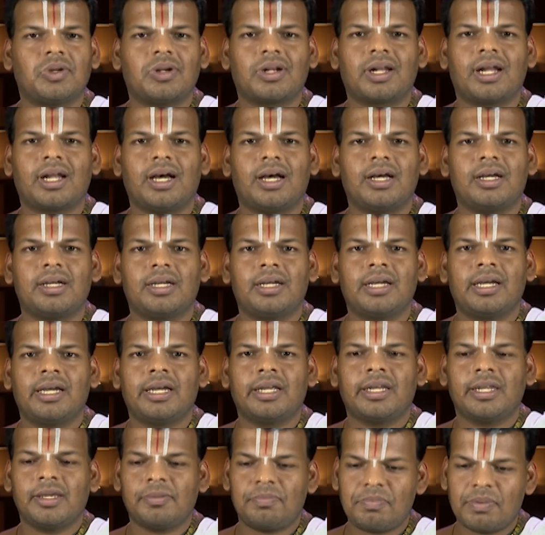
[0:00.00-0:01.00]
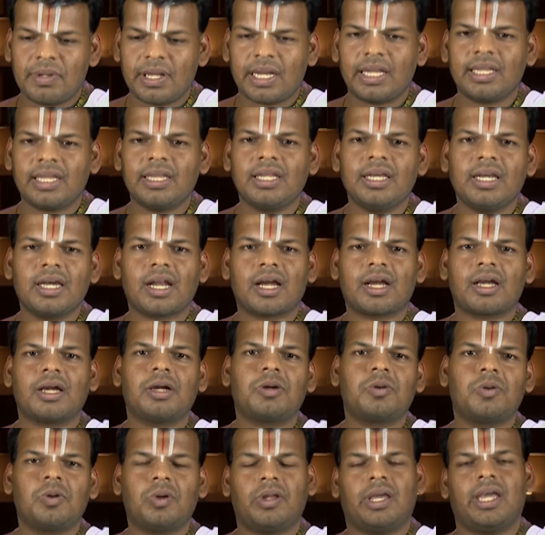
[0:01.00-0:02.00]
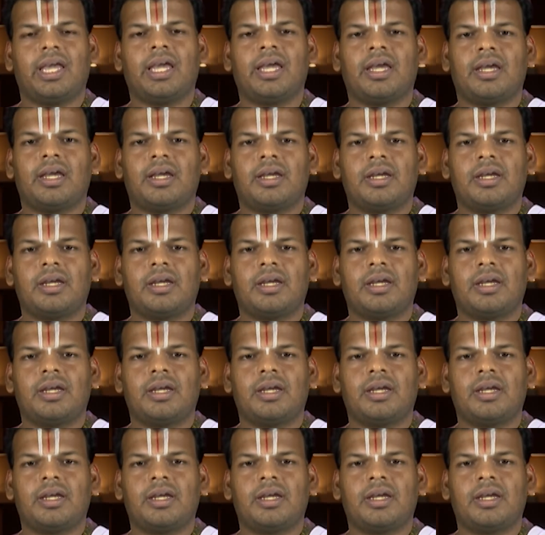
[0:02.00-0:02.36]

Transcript: சொல்கிறான் நீ பிறந்து இறக்கக்கூடிய